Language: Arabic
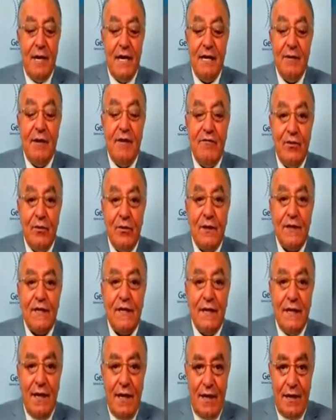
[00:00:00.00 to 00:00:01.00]
بينما في
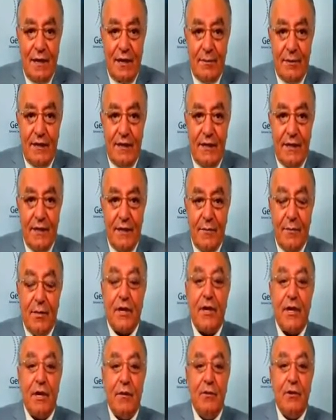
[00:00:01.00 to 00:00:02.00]
الوطن العربي
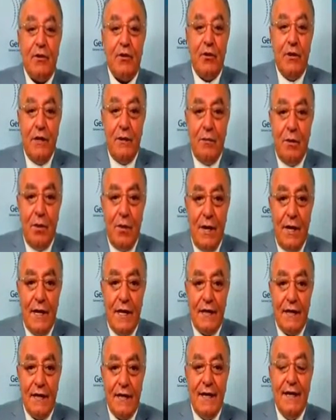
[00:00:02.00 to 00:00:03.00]
بالرغم من كل
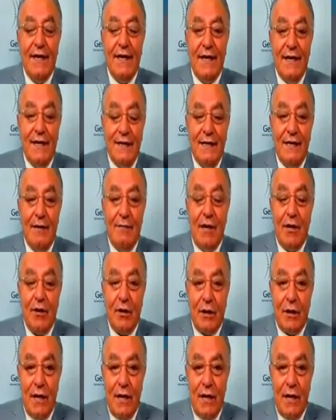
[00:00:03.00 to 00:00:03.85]
الموارد عندما